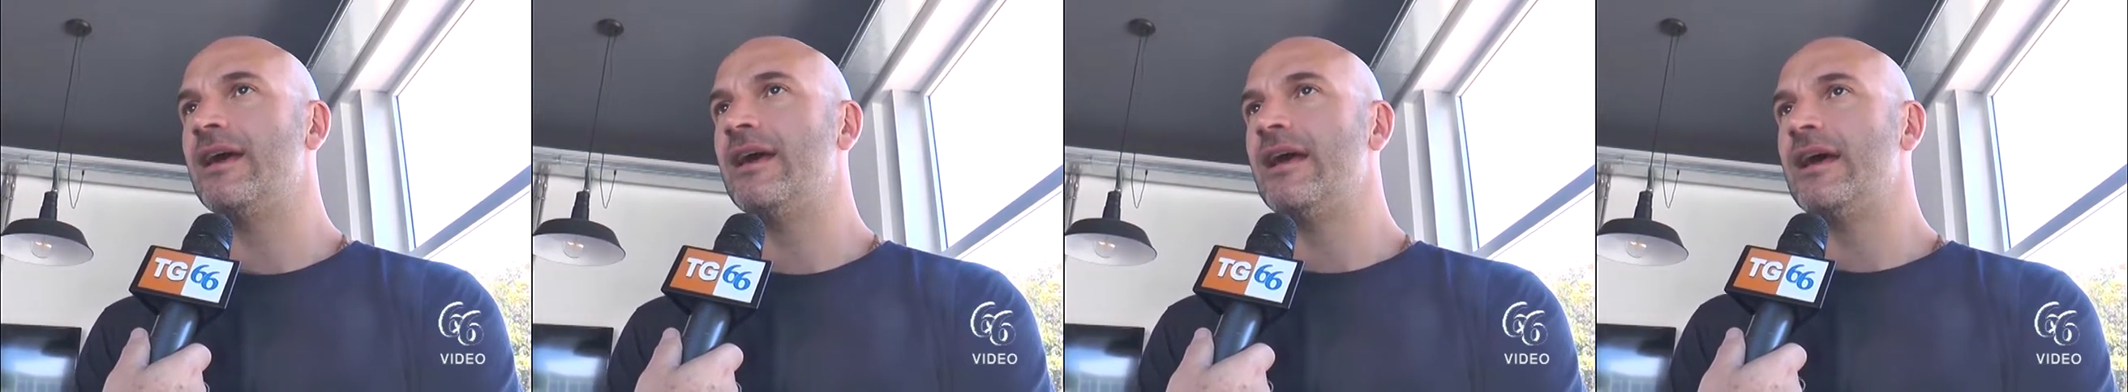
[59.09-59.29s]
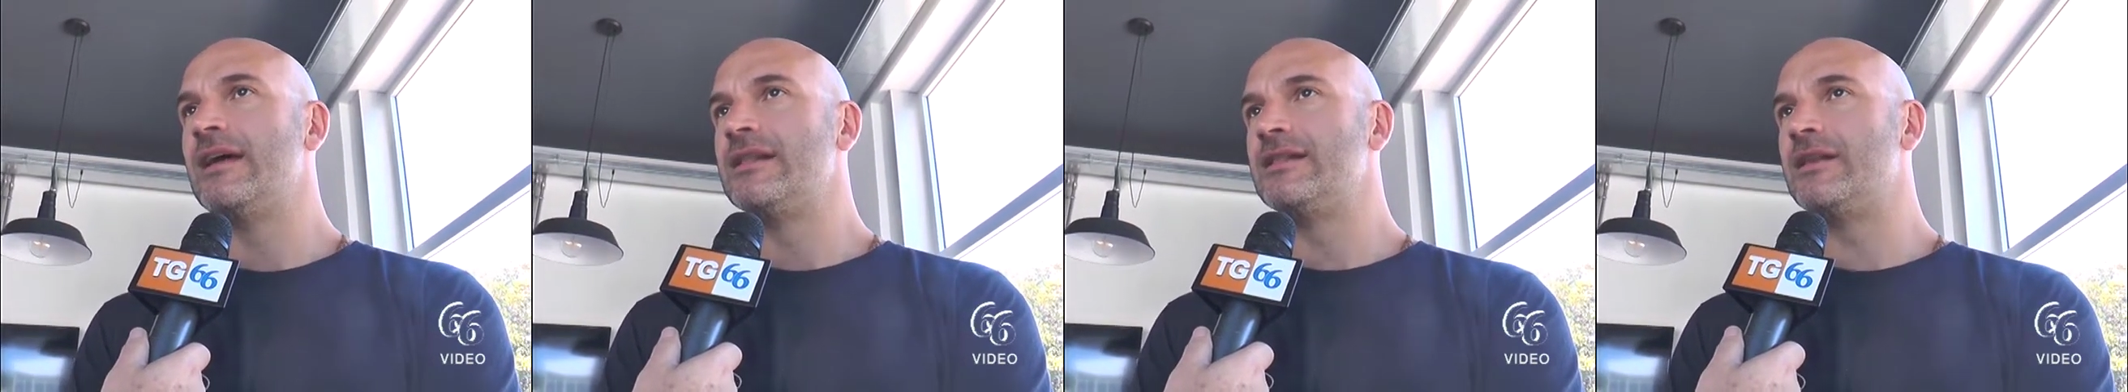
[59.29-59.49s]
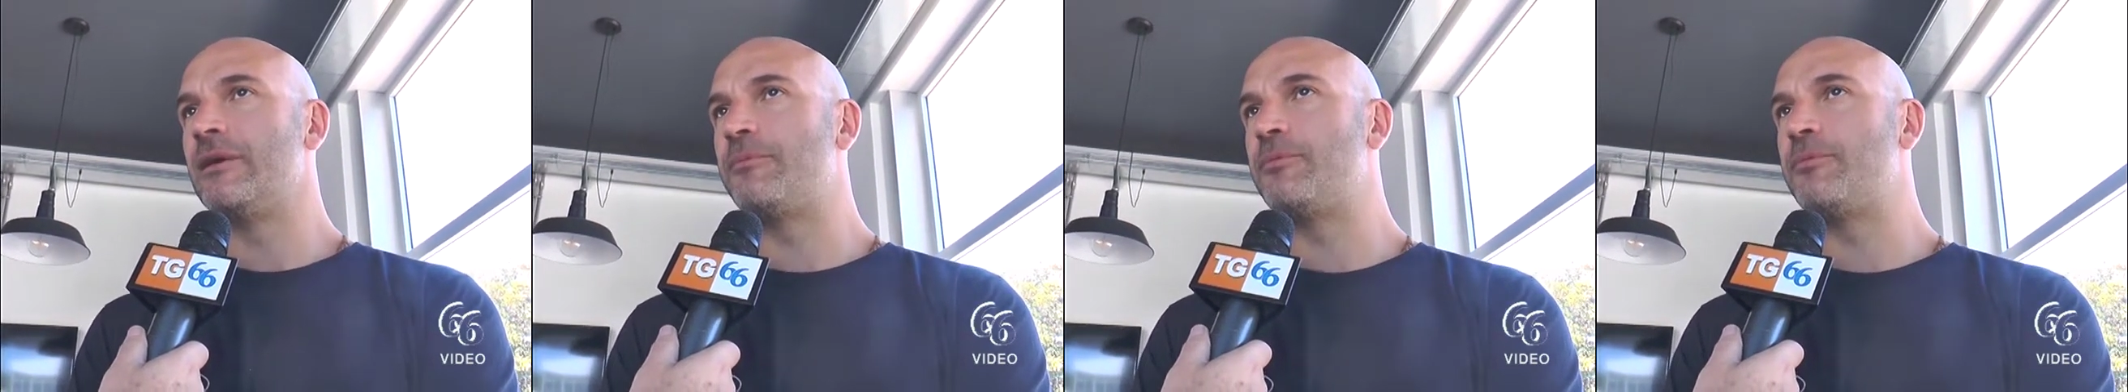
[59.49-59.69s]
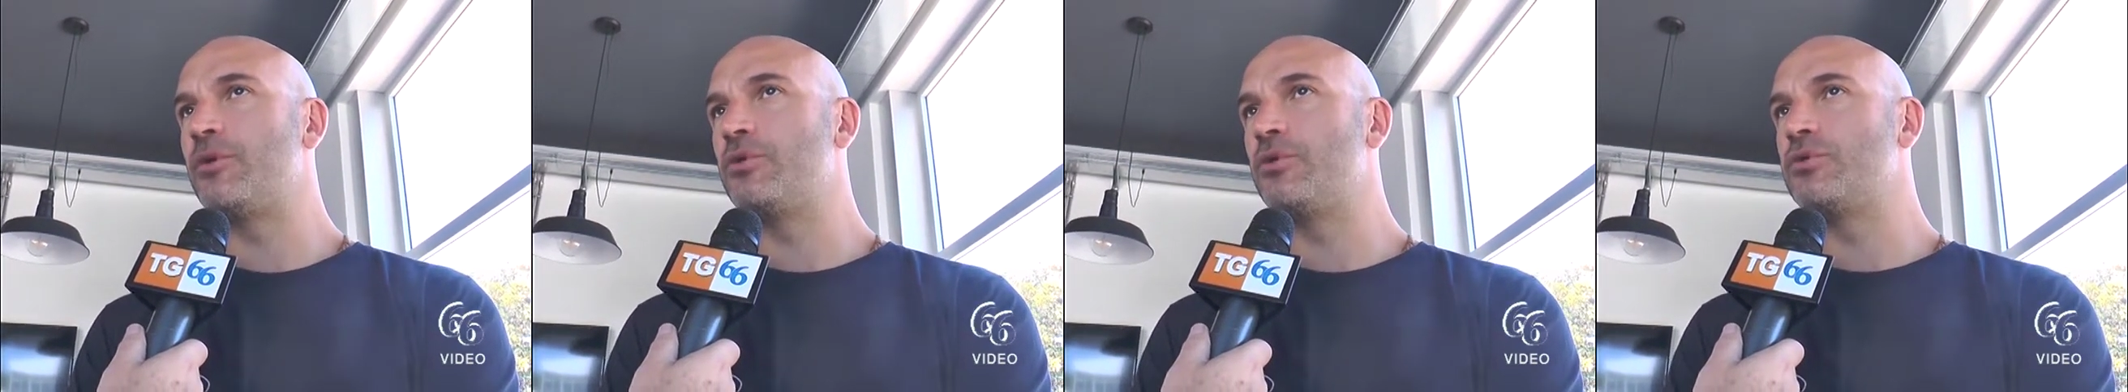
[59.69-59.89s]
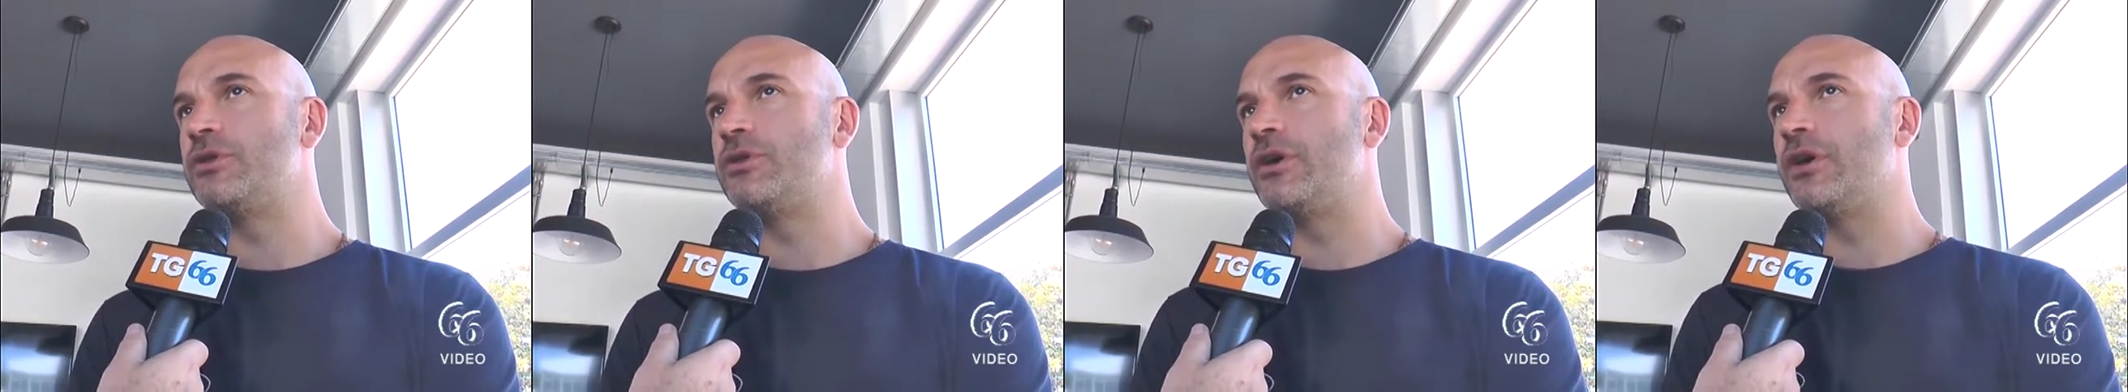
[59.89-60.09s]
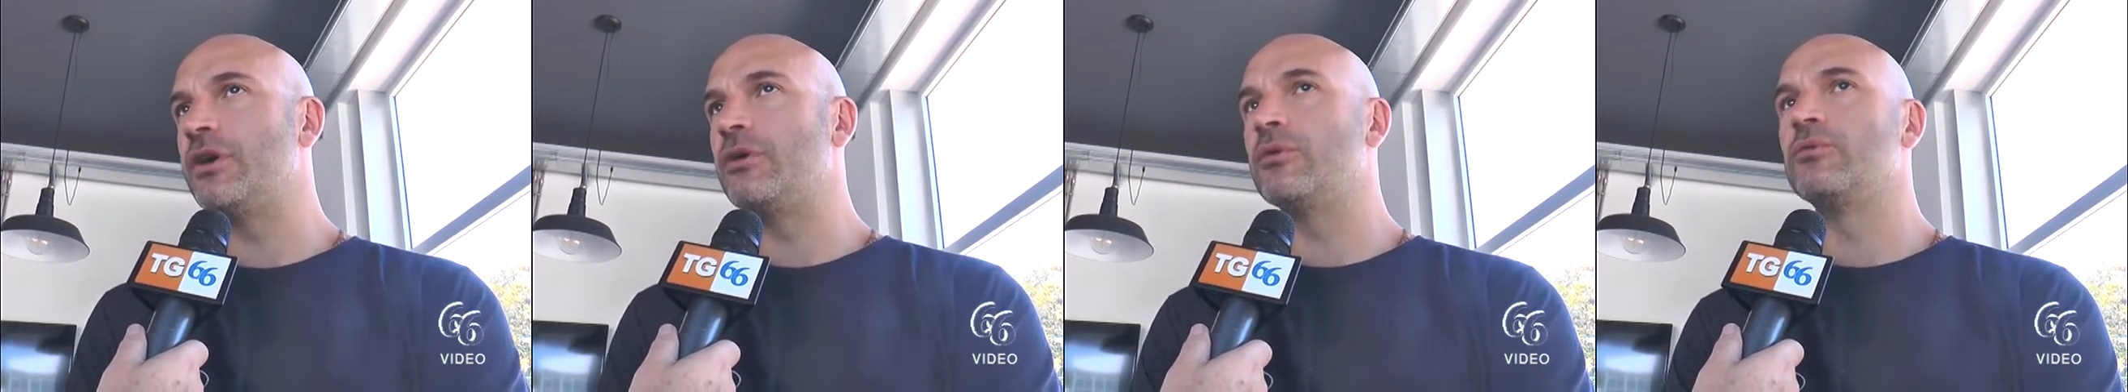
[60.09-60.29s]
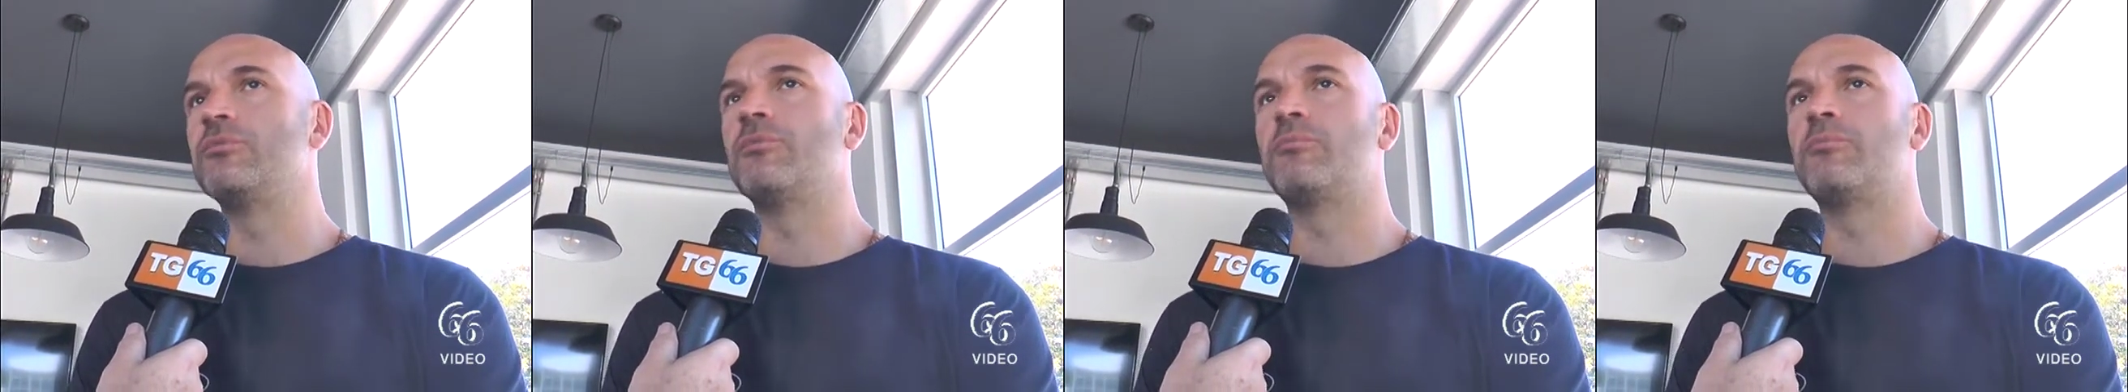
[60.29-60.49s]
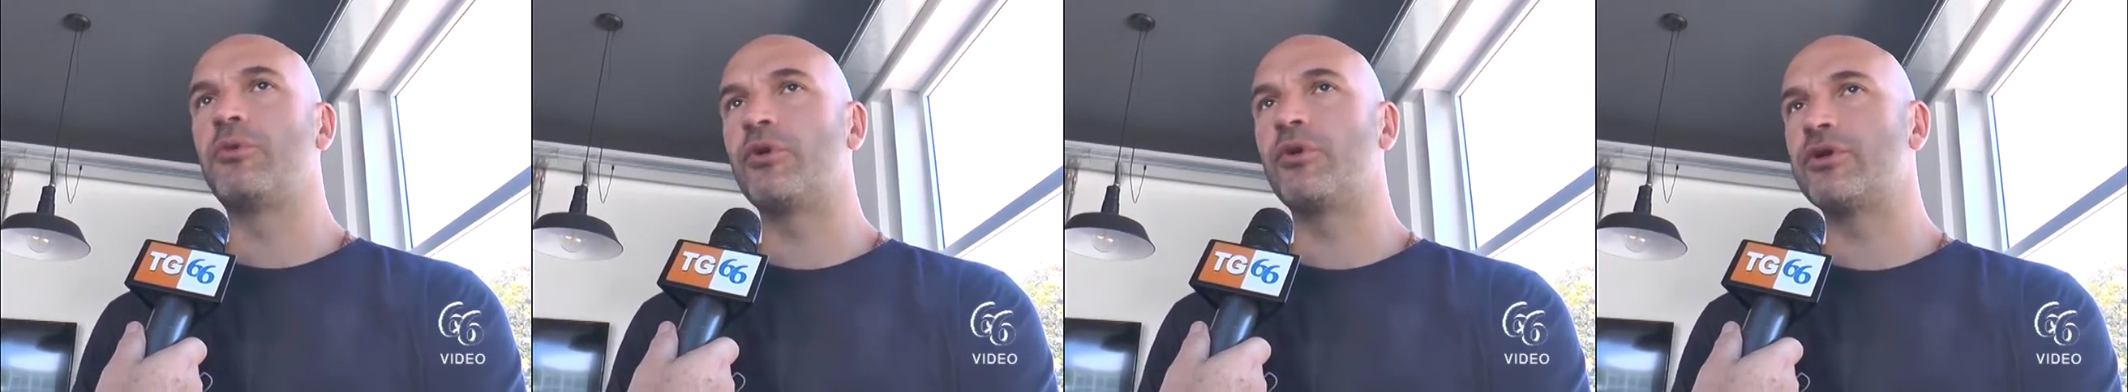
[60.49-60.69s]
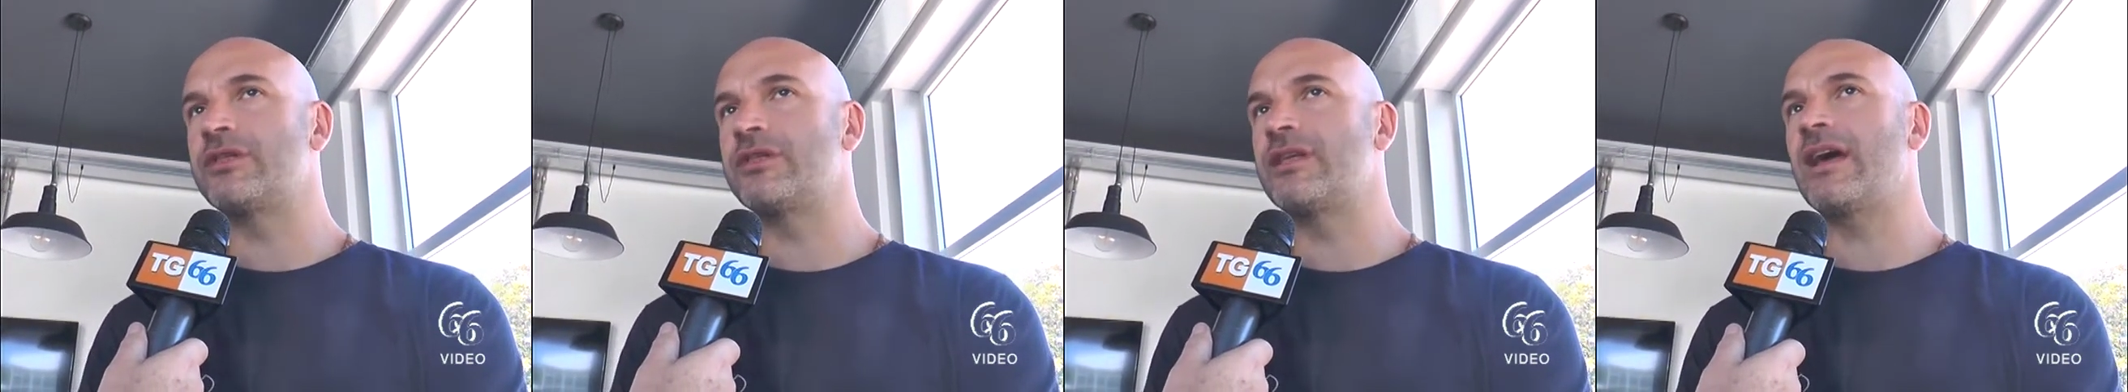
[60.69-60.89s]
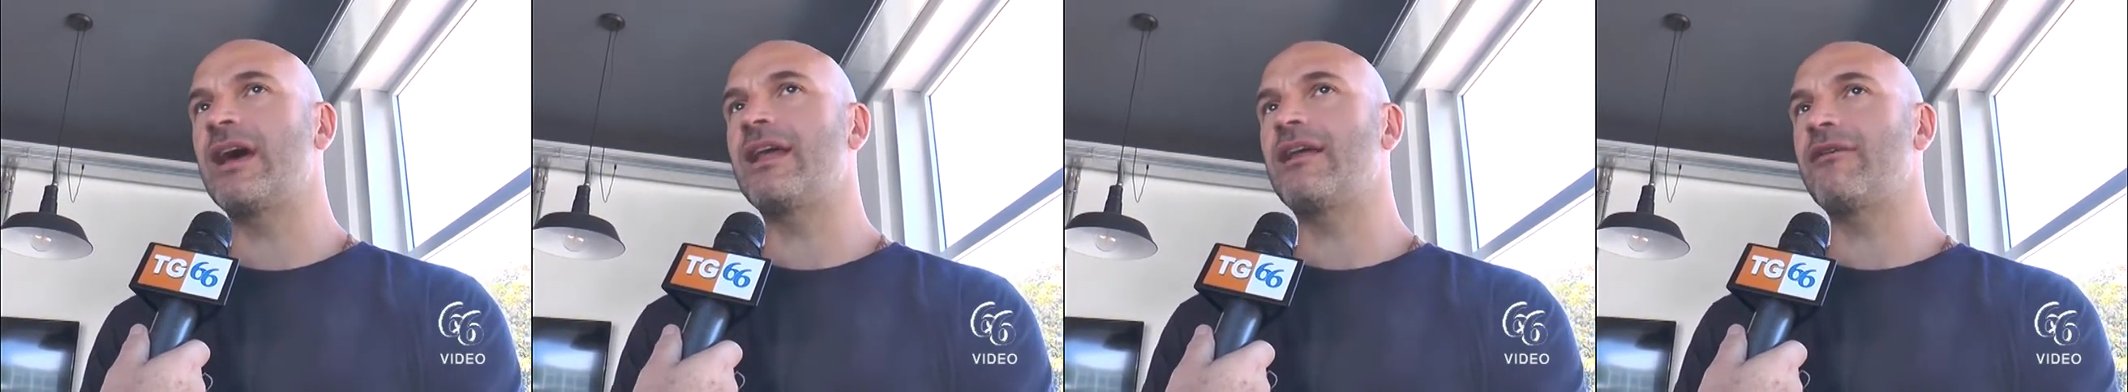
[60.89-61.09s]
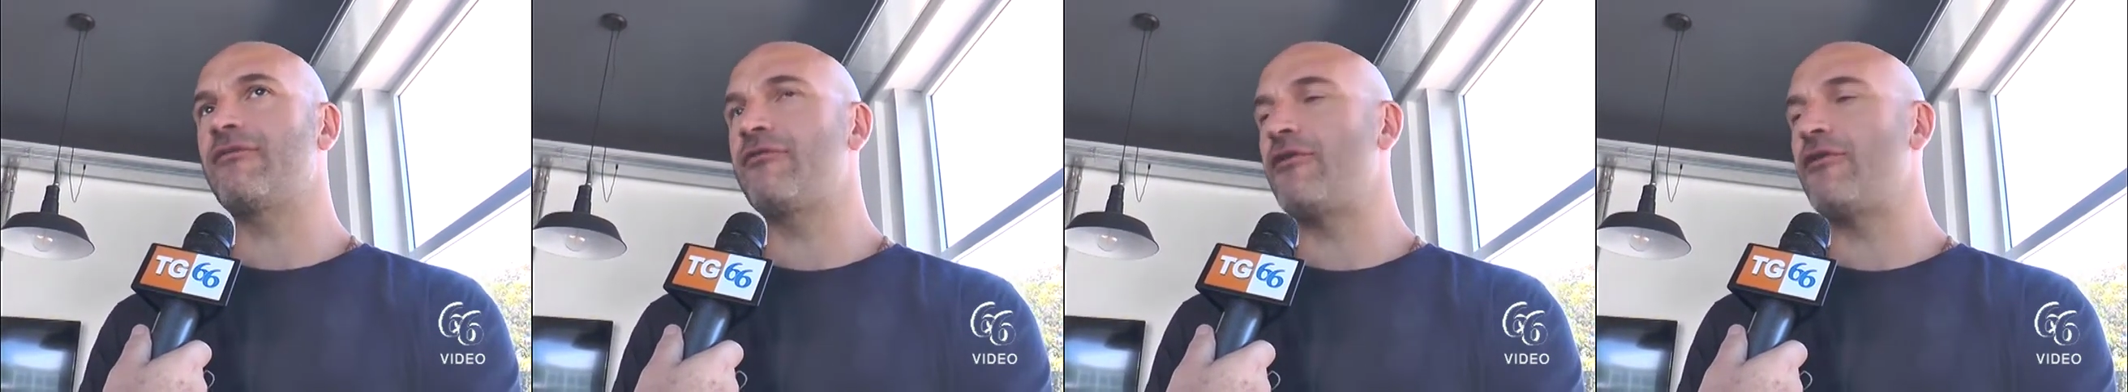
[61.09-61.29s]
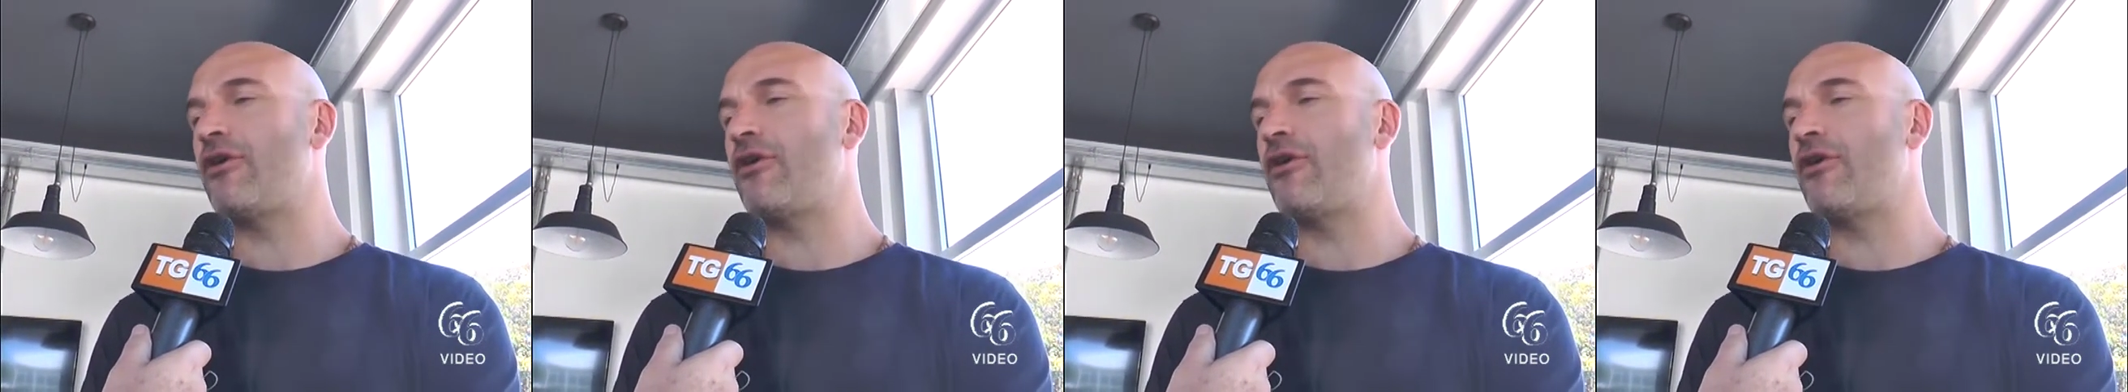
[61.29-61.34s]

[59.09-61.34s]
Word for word: giocatori esperti di caratura internazionale